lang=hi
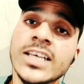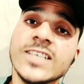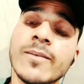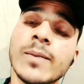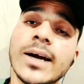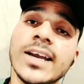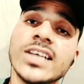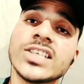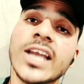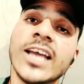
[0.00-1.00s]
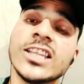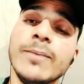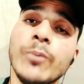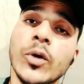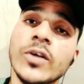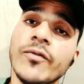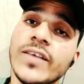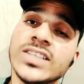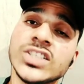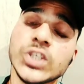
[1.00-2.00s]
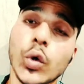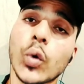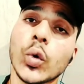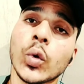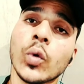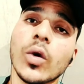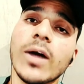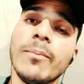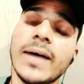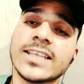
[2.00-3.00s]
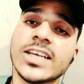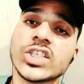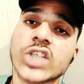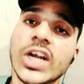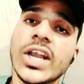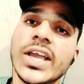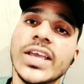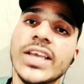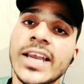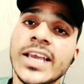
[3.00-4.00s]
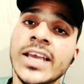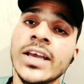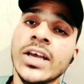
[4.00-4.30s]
इस फिल्म का कलेक्शन आया थ्री पॉइंट वन जीरो करोड़ अब बात करें संडे की यानी कि